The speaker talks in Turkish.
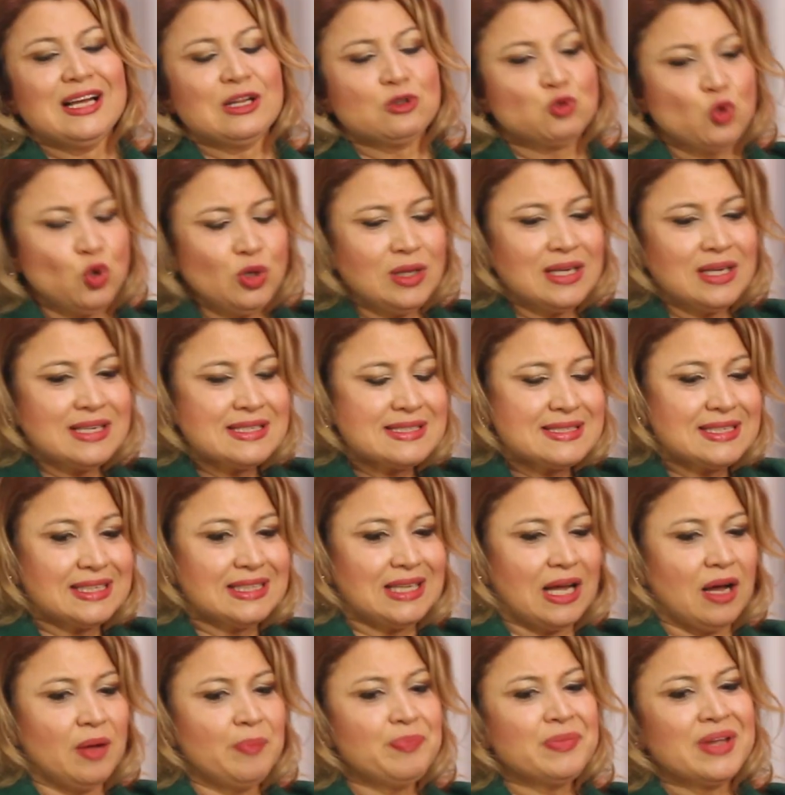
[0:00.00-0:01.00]

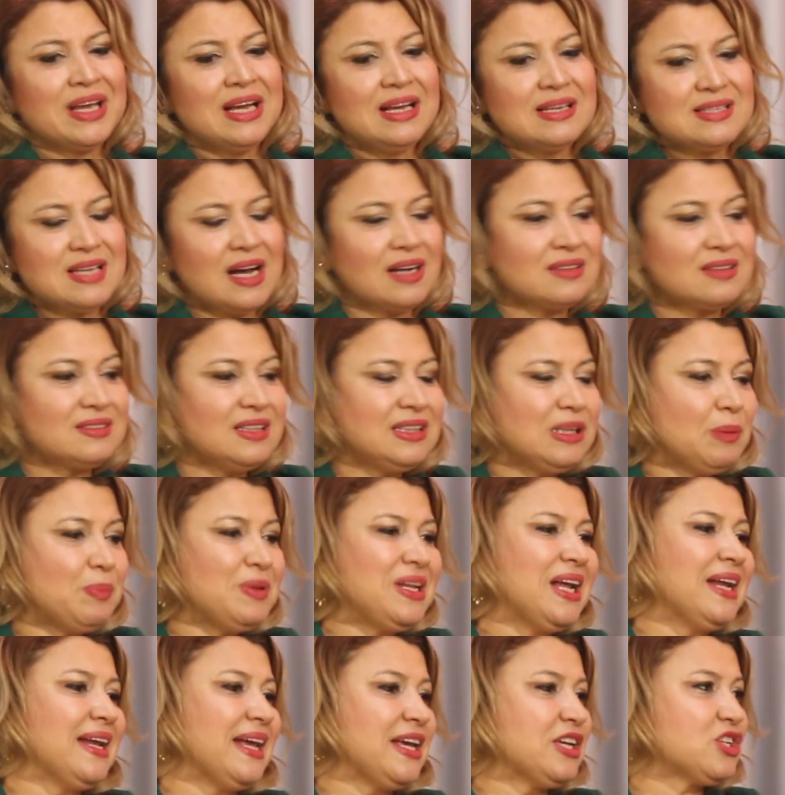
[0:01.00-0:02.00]
Dolayısıyla
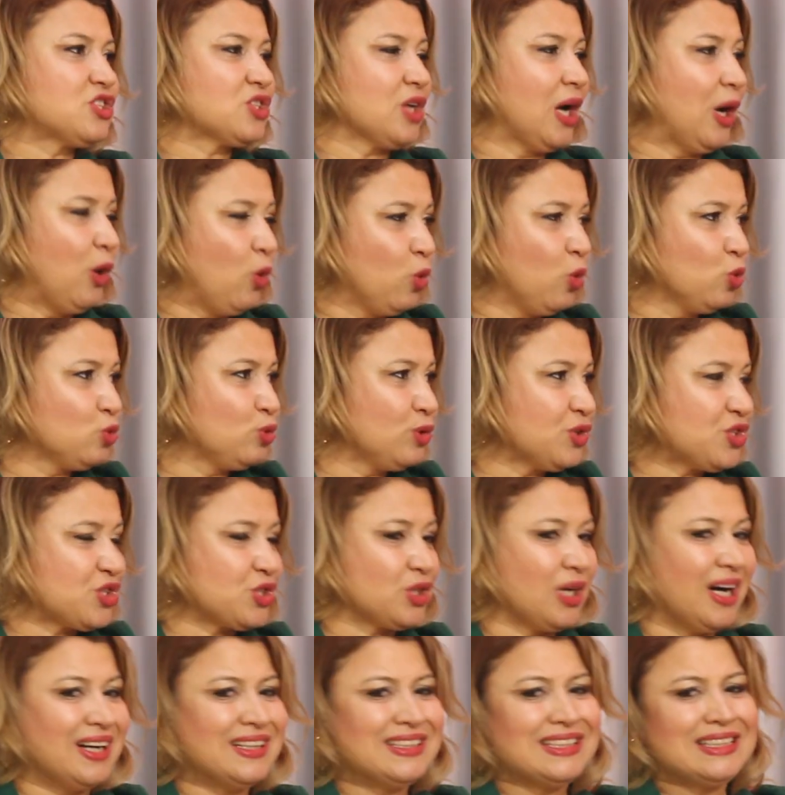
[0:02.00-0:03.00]
saklanabilen eşya olduğu için
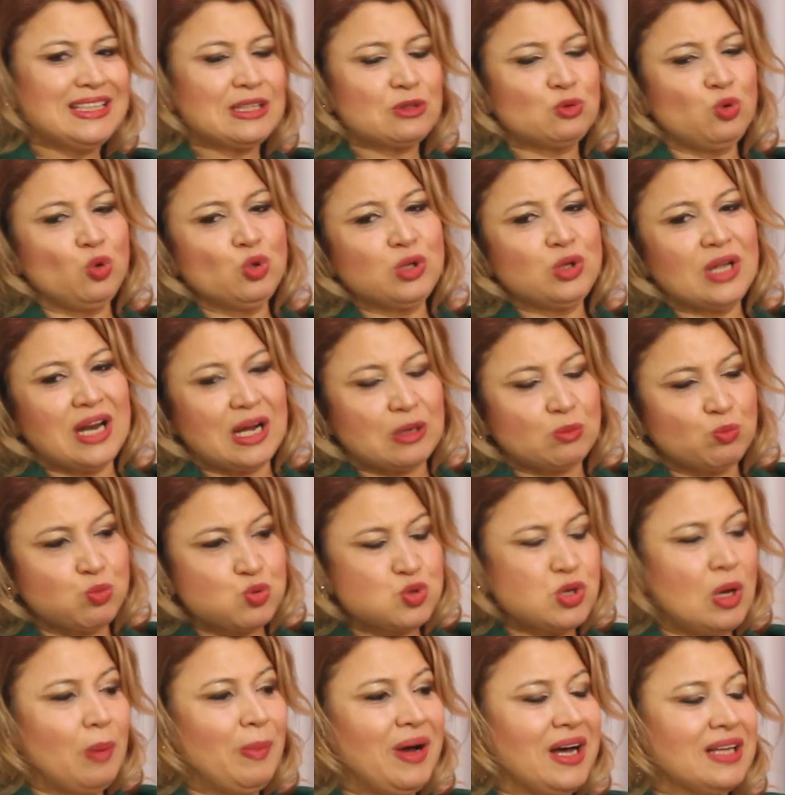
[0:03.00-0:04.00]
ağırlıklı olarak bu
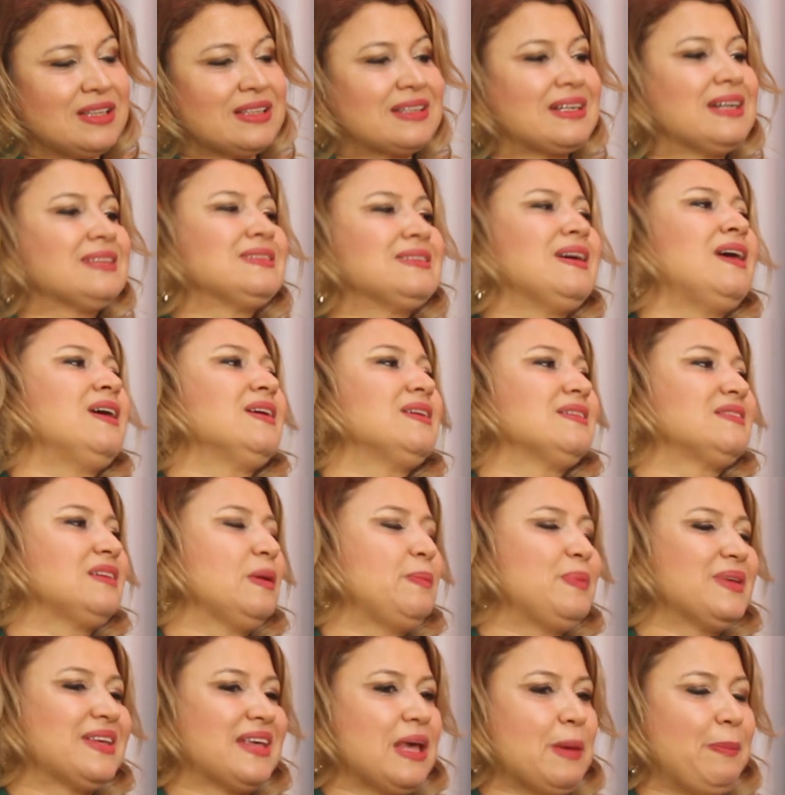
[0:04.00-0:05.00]
zamana kadar da
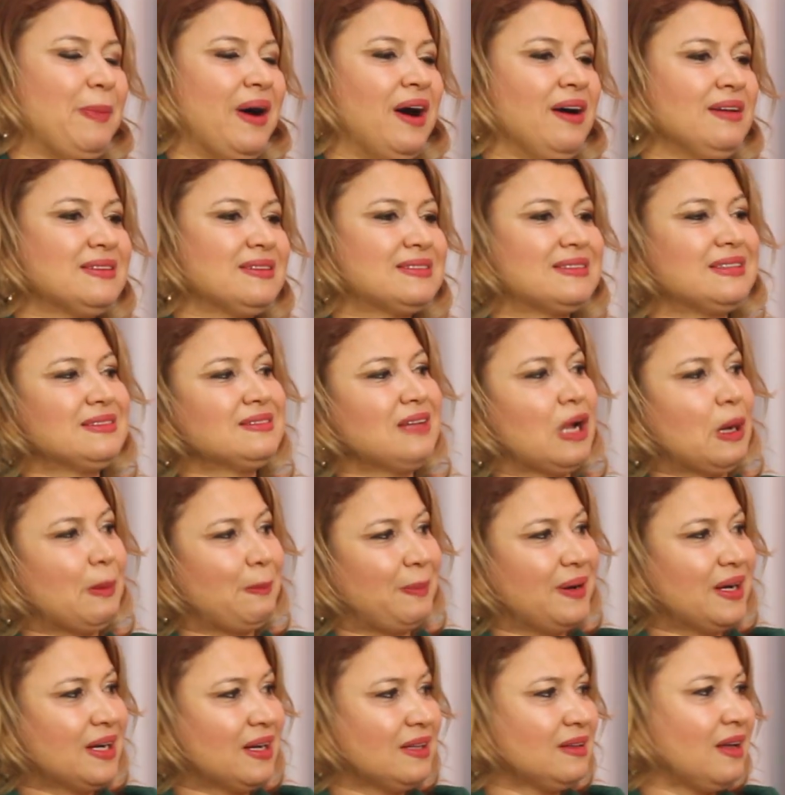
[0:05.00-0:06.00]
tabii ki hep altınlar,
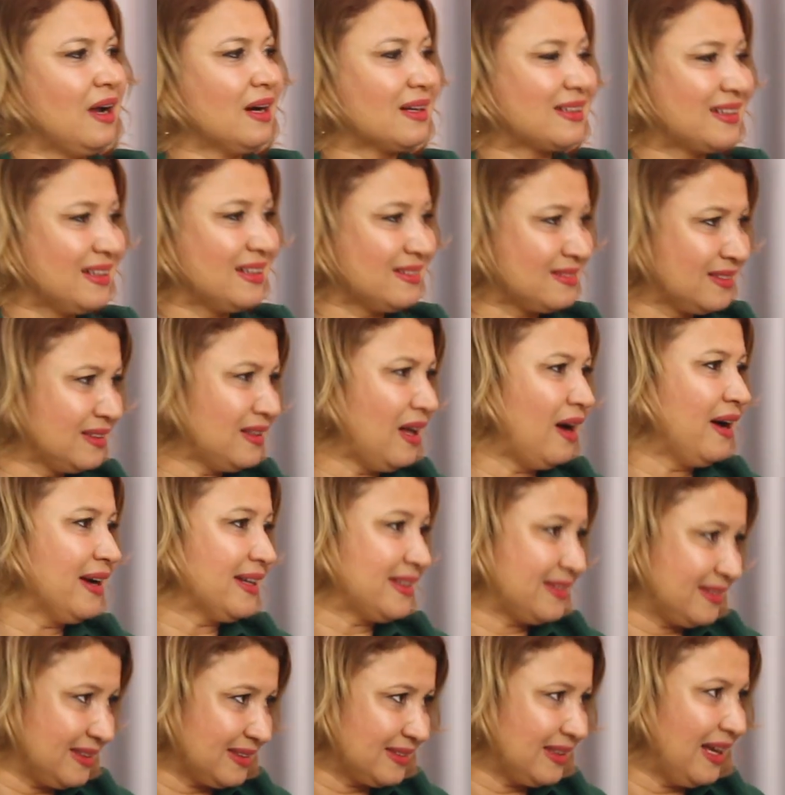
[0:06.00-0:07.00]
paralar kadına
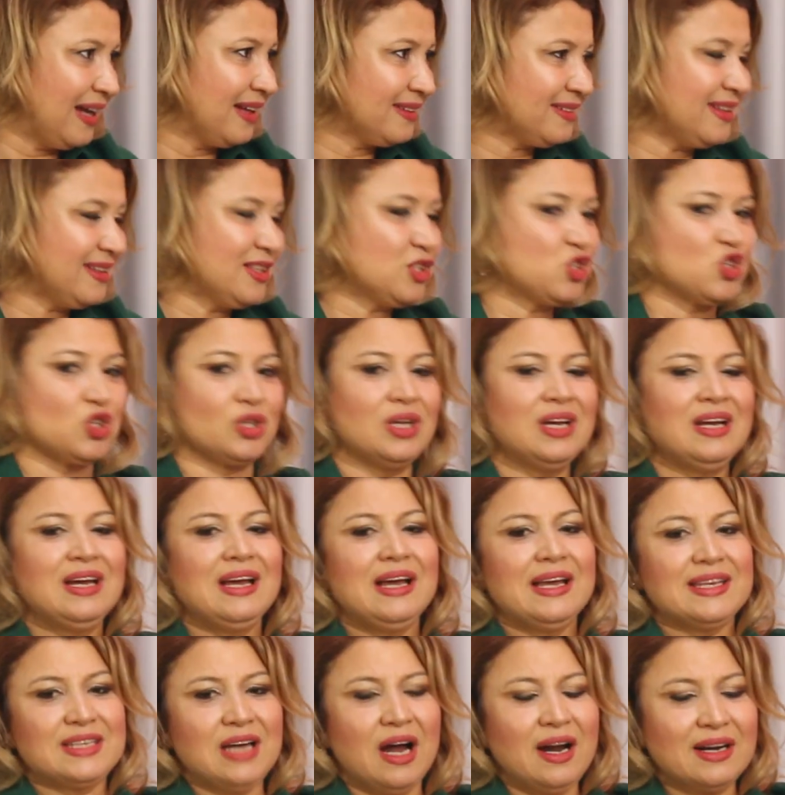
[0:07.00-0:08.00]
aittir dendiği için
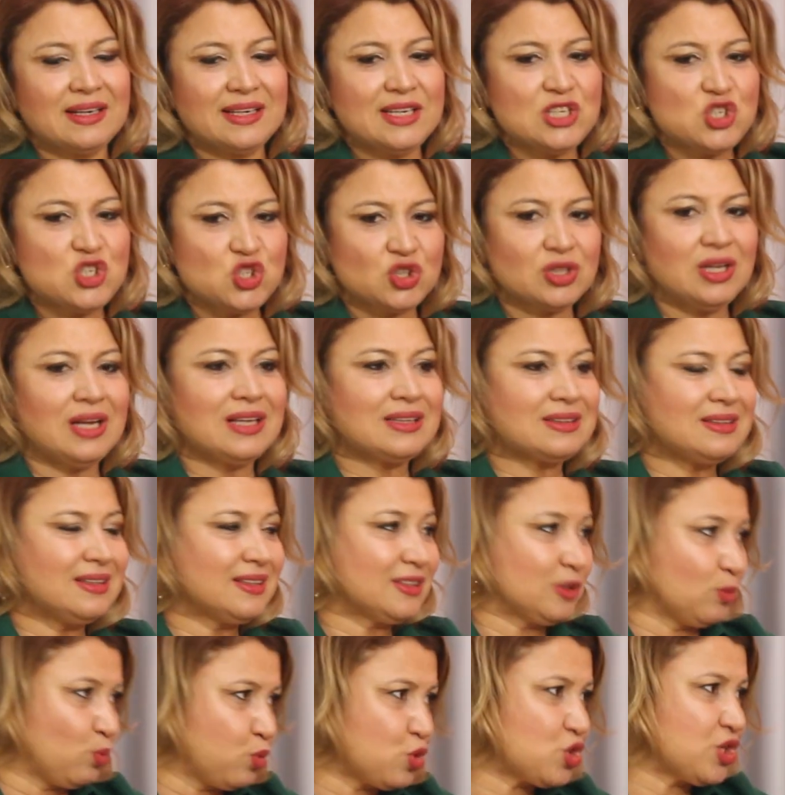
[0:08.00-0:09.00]
yargı
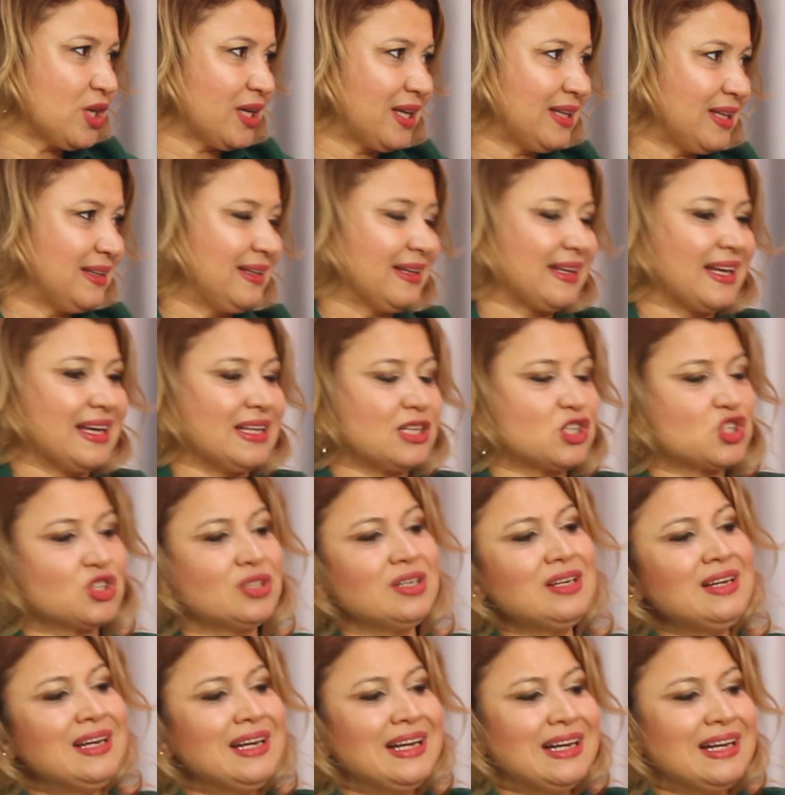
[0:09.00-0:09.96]
içtihatları da bu şekilde gelişti.